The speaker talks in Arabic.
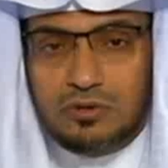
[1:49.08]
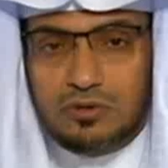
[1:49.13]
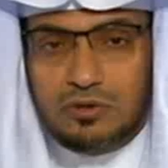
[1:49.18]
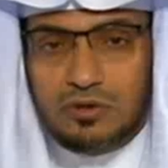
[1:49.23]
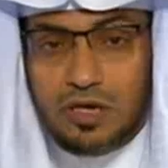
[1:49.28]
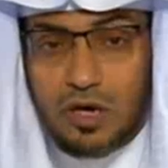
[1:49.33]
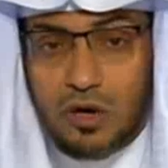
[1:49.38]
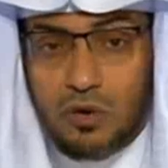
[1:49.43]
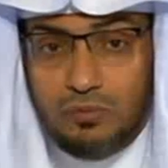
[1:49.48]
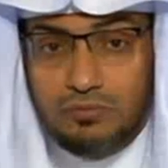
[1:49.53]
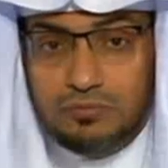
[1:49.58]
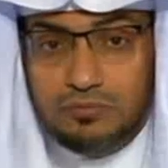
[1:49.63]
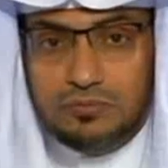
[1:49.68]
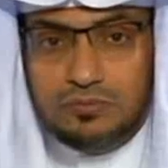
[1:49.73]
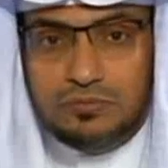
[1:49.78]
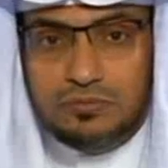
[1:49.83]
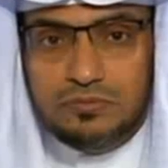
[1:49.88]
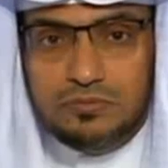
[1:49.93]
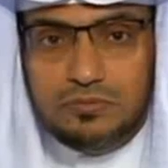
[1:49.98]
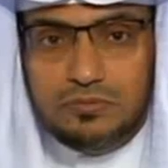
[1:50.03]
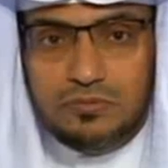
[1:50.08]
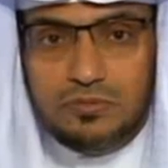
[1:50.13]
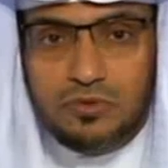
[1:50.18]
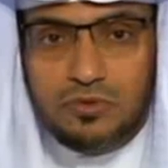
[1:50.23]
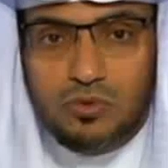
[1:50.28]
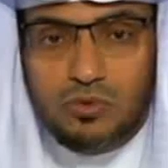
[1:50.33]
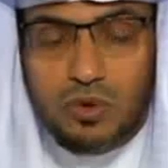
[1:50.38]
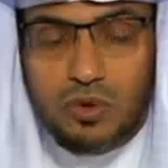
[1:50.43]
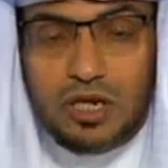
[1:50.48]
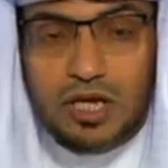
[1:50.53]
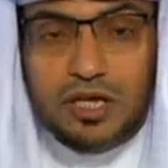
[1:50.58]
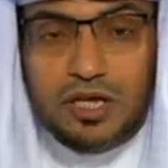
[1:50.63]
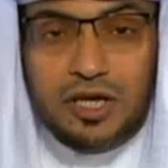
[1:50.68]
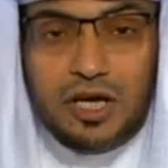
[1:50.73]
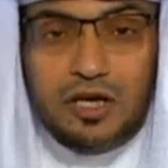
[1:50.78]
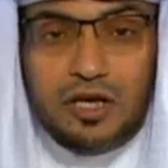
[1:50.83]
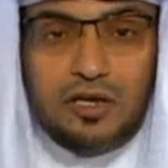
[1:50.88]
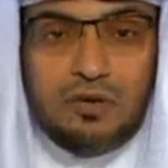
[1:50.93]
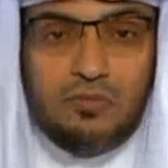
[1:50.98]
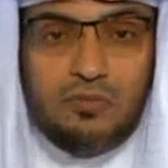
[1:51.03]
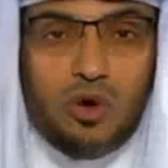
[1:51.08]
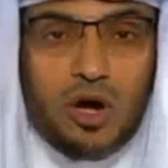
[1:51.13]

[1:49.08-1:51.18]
لهم ولا نعلم